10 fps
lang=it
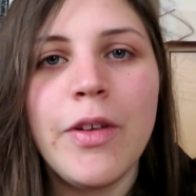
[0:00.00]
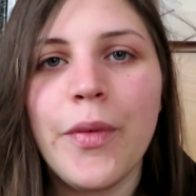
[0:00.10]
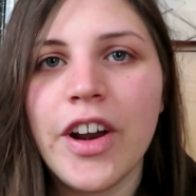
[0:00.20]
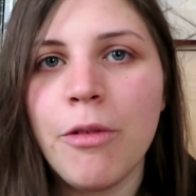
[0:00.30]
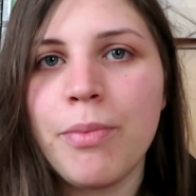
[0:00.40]

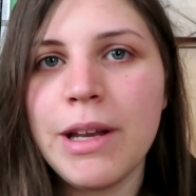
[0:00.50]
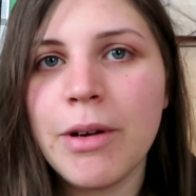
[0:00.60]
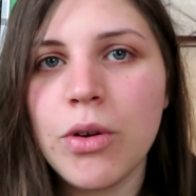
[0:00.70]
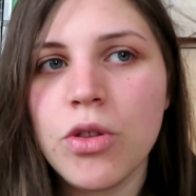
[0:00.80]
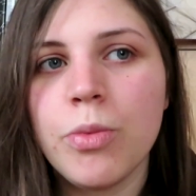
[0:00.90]
vi farò
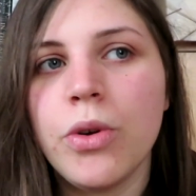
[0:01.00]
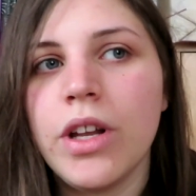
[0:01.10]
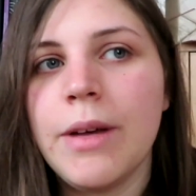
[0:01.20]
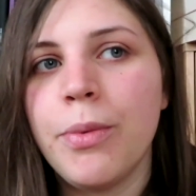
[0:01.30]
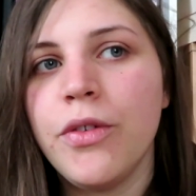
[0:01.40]
prima questo
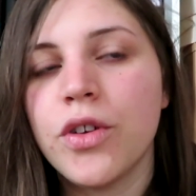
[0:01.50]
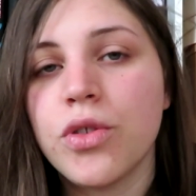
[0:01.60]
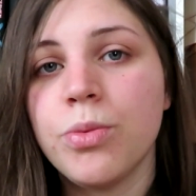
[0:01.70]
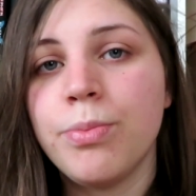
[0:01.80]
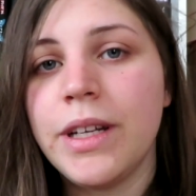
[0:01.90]
book haul e poi
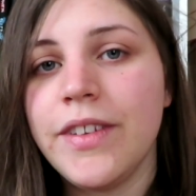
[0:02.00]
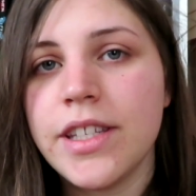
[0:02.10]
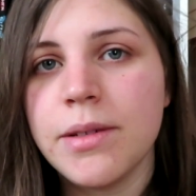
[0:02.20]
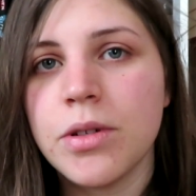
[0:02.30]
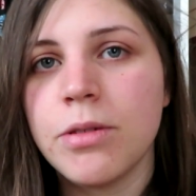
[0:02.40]
forse un
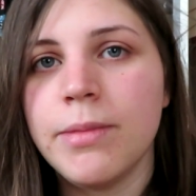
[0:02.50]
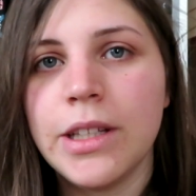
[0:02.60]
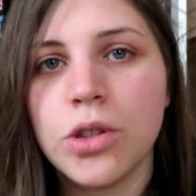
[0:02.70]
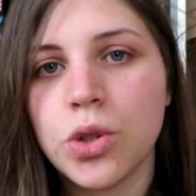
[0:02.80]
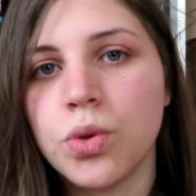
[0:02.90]
brevissimo
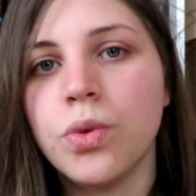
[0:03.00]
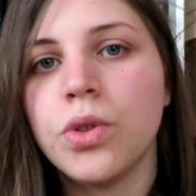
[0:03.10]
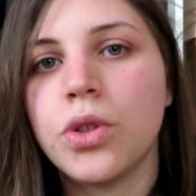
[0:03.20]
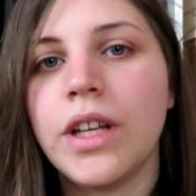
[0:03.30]
commento su